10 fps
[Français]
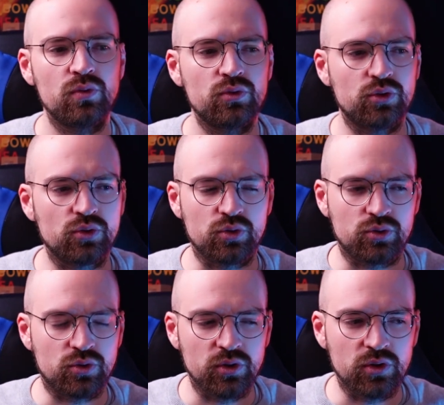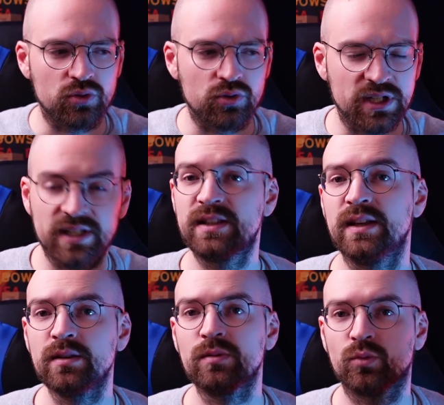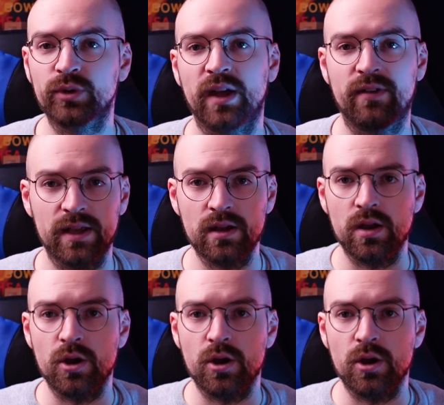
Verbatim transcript: J'ai quitté mon travail